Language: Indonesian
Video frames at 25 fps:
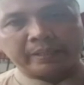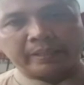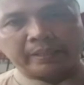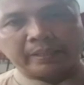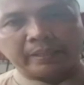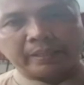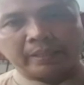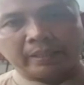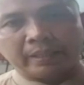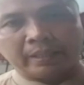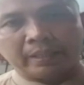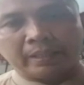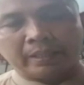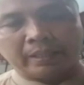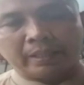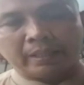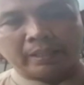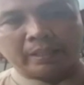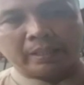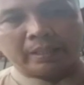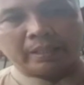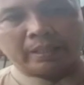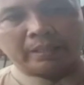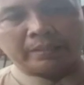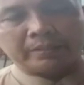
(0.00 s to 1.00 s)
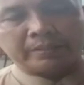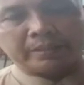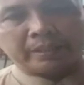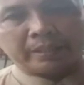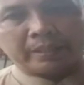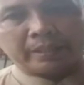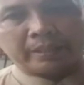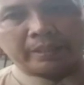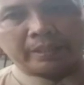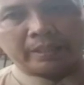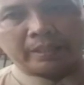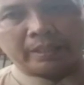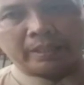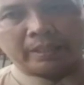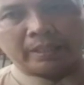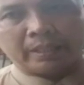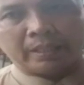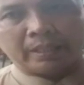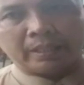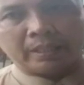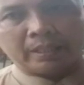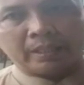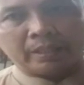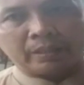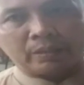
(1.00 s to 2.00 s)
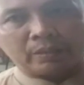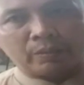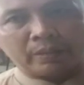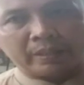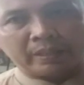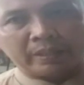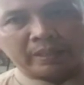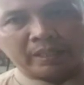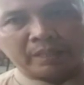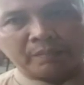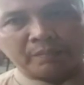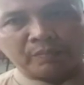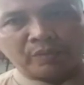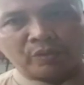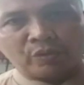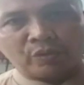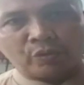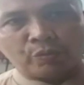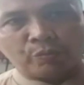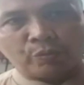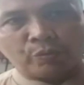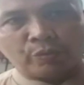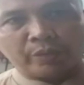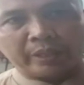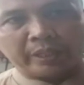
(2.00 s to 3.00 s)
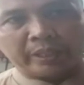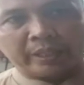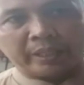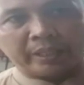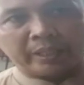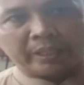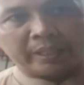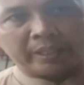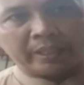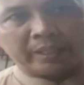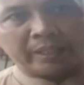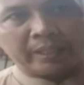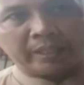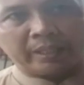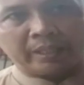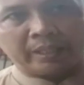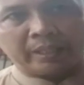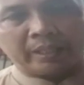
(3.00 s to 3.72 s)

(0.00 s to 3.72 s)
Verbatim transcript: lagi sehingga uh, keluarga menghubungi